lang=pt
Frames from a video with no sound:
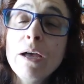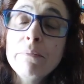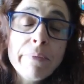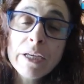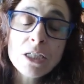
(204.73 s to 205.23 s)

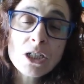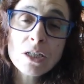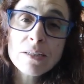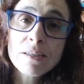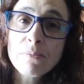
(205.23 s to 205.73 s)
mas
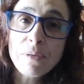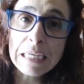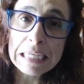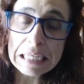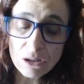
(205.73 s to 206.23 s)

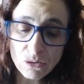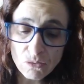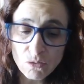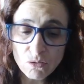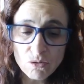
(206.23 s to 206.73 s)
sabia que
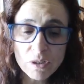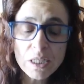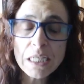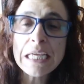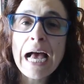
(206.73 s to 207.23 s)
isso não
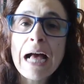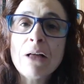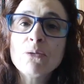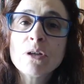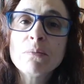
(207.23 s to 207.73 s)
seria
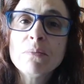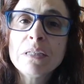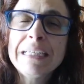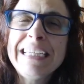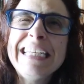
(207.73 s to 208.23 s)
algo que
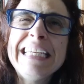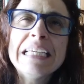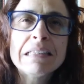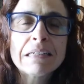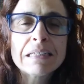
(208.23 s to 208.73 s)
me
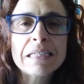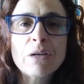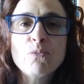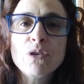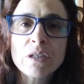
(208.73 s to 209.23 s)
iria
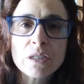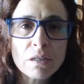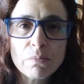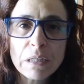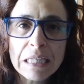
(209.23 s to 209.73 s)
trazer muita
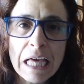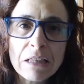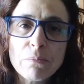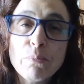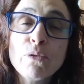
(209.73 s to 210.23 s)
estabilidade